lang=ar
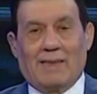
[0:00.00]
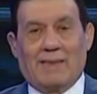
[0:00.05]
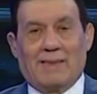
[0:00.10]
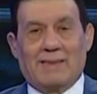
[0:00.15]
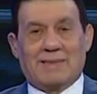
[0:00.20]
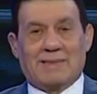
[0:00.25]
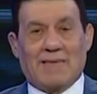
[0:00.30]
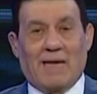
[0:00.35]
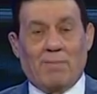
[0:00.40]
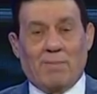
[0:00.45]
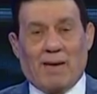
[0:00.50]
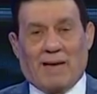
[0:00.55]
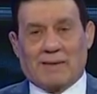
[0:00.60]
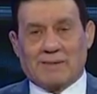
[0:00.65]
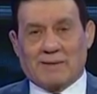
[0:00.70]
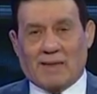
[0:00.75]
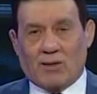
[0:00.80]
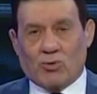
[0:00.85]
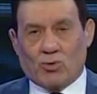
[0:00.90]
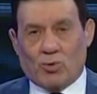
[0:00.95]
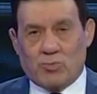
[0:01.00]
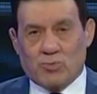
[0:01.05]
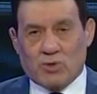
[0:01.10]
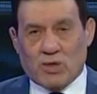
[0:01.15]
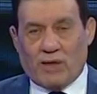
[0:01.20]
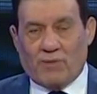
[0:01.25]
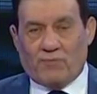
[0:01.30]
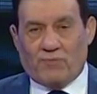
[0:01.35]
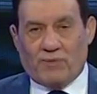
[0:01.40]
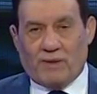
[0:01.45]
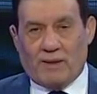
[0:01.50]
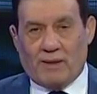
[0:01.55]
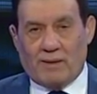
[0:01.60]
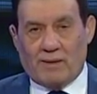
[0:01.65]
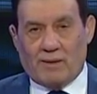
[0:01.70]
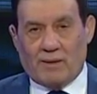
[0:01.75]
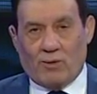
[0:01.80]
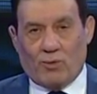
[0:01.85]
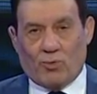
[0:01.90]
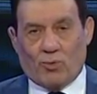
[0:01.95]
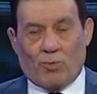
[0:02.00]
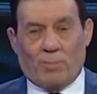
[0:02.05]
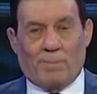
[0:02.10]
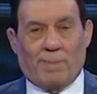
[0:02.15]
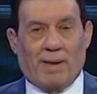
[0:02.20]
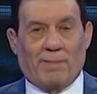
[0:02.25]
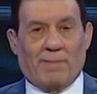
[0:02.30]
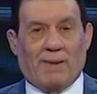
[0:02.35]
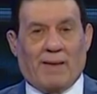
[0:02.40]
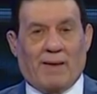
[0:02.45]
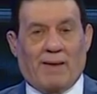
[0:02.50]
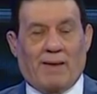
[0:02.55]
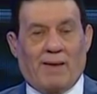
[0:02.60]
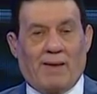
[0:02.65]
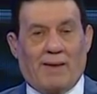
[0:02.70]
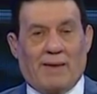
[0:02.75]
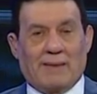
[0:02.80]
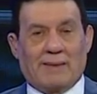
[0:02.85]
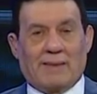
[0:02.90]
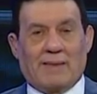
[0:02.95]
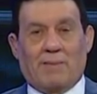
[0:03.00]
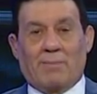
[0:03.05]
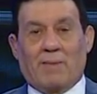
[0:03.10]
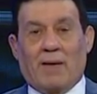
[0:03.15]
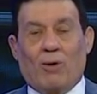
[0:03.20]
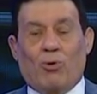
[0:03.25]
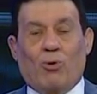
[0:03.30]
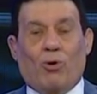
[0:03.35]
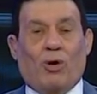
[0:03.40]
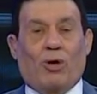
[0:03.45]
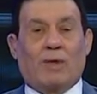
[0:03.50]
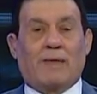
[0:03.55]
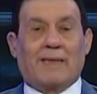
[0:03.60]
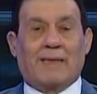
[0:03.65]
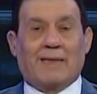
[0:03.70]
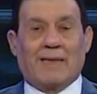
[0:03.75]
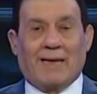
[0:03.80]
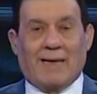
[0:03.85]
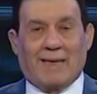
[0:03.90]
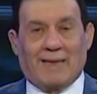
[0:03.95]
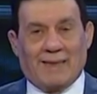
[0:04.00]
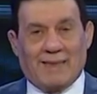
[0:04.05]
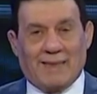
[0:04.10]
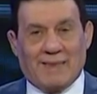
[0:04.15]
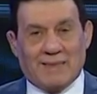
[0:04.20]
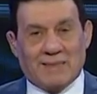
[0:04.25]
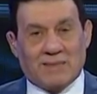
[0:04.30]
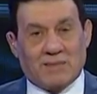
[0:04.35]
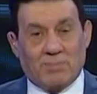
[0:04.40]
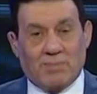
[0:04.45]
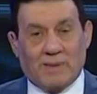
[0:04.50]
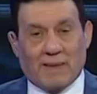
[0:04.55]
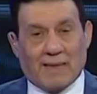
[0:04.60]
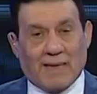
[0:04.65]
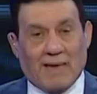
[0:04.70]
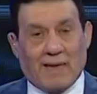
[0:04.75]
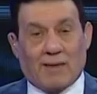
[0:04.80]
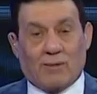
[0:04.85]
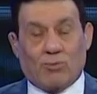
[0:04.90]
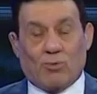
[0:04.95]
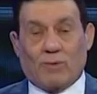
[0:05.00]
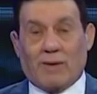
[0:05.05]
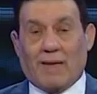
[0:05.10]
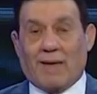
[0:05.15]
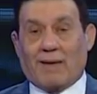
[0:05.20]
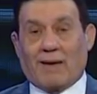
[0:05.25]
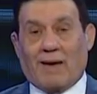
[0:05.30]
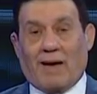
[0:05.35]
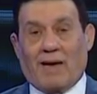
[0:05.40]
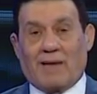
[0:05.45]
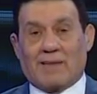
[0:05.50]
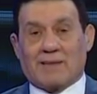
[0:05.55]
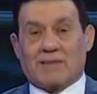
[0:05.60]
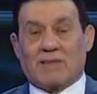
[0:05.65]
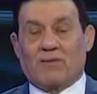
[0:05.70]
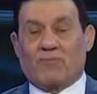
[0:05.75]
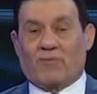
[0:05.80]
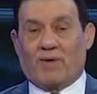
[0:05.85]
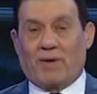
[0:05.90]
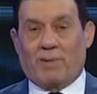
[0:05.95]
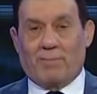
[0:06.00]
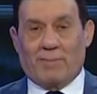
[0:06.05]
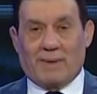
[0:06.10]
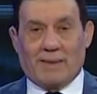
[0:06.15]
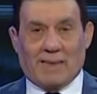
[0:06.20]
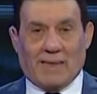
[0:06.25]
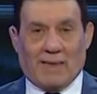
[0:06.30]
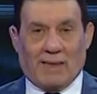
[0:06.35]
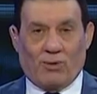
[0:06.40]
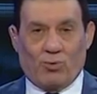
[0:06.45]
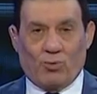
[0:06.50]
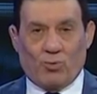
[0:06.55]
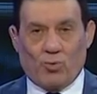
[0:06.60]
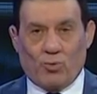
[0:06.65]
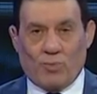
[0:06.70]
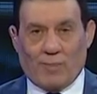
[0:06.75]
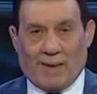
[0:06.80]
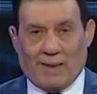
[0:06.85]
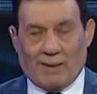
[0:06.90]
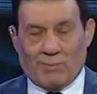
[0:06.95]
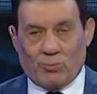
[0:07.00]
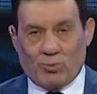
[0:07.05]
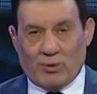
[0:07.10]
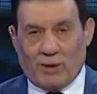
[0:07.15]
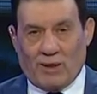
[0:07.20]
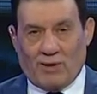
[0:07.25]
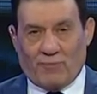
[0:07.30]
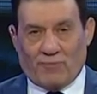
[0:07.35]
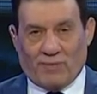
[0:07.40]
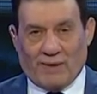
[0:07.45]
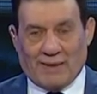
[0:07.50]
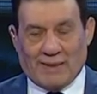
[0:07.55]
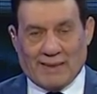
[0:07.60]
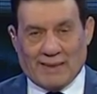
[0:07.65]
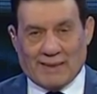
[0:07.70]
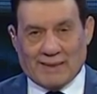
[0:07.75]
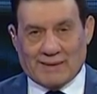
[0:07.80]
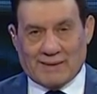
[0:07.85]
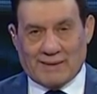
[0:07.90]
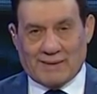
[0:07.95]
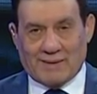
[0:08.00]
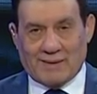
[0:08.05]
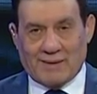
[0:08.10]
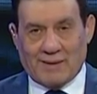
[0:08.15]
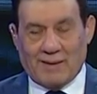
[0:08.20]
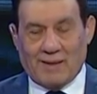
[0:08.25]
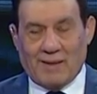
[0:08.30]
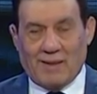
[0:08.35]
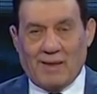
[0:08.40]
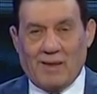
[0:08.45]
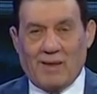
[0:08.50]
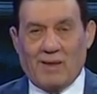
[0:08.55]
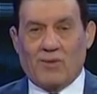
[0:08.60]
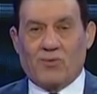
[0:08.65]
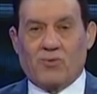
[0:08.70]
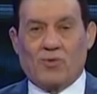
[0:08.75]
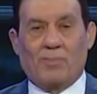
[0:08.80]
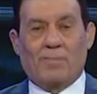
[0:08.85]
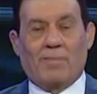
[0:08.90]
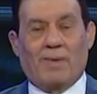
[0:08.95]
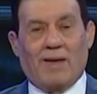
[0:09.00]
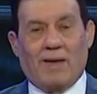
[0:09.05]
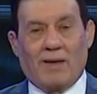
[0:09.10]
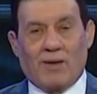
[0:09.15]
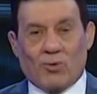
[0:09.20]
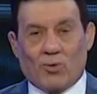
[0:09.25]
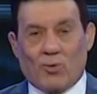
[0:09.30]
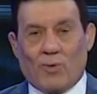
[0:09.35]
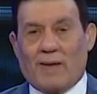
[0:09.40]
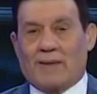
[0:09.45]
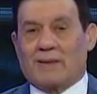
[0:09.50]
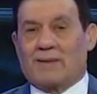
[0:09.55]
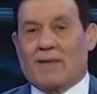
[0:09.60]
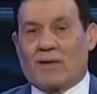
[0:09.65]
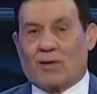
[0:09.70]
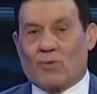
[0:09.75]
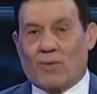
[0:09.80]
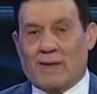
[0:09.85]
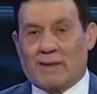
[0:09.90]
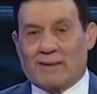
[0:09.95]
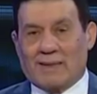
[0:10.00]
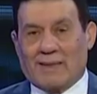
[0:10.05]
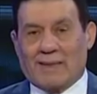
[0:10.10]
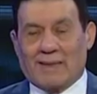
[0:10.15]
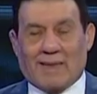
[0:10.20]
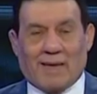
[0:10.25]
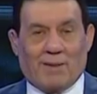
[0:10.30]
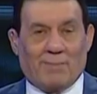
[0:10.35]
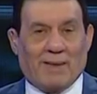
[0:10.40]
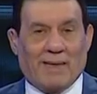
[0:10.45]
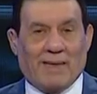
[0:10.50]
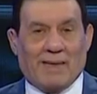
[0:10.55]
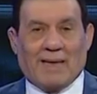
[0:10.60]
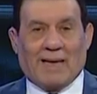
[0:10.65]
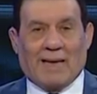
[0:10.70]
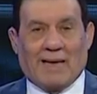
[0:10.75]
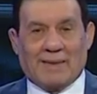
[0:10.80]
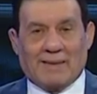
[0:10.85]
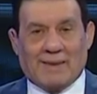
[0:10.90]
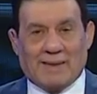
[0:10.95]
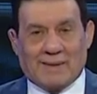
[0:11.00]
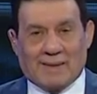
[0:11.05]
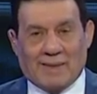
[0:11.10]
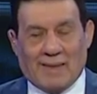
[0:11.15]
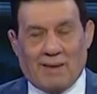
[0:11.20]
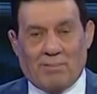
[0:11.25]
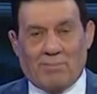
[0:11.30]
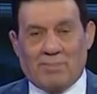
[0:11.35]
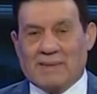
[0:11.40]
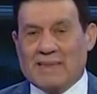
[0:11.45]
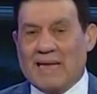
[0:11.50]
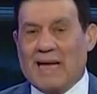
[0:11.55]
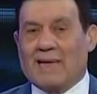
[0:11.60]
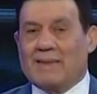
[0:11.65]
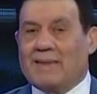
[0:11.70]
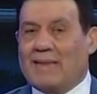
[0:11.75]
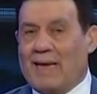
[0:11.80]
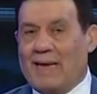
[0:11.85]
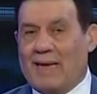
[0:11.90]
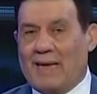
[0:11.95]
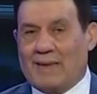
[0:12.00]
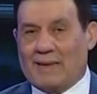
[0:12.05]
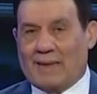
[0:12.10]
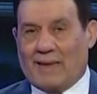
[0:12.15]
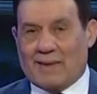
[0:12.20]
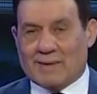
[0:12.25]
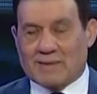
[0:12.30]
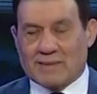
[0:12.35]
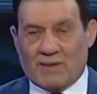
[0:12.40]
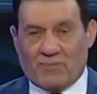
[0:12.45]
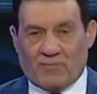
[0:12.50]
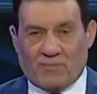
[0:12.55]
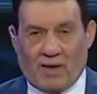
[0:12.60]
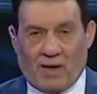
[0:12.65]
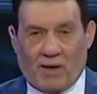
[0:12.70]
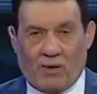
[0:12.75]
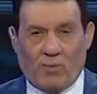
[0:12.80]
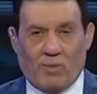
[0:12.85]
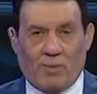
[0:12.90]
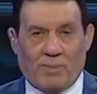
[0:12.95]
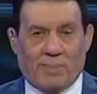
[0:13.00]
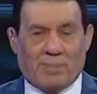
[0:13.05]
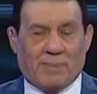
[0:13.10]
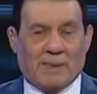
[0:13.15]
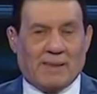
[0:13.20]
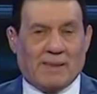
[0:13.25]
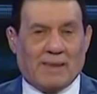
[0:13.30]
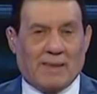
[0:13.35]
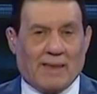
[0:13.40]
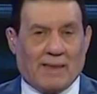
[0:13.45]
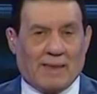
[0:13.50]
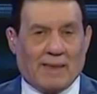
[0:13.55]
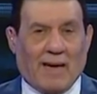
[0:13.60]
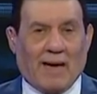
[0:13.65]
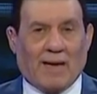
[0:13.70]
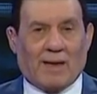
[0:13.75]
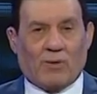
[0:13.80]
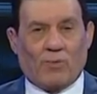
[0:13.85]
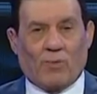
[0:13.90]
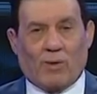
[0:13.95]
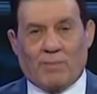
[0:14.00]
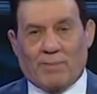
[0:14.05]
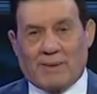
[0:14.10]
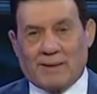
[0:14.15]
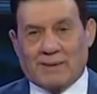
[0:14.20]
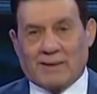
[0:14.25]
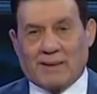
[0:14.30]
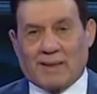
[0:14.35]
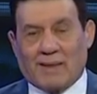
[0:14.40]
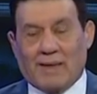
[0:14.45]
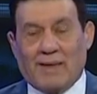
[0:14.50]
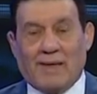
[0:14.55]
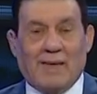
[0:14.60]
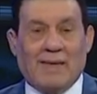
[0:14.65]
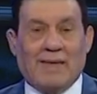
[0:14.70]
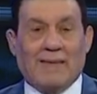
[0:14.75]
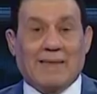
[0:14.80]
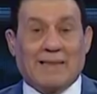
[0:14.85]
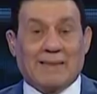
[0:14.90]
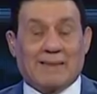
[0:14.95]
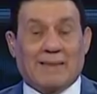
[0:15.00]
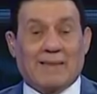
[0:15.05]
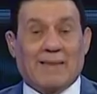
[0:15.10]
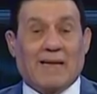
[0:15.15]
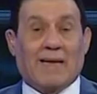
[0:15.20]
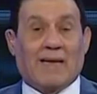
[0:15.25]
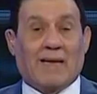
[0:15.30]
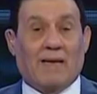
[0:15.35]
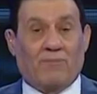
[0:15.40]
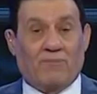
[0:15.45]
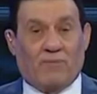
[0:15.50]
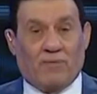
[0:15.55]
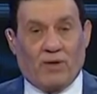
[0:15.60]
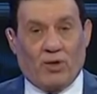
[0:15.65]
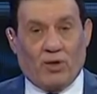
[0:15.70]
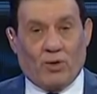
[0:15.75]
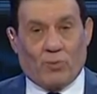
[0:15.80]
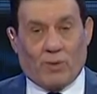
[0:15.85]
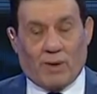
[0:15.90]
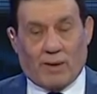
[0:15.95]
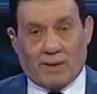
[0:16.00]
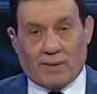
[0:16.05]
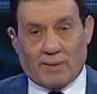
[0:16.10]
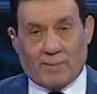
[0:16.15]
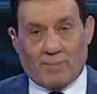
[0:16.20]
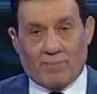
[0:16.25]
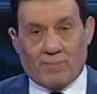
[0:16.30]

زي ما حضراتكم شايفين ربما عندما أعلن الاسم كانت هناك عاصفة من الهجوم على المدير الفني الجديد ثم رويدا رويدا كما هي عادتنا بتهدأ العاصفة ويبتدي العقل والمنطق يتدخل في الحوار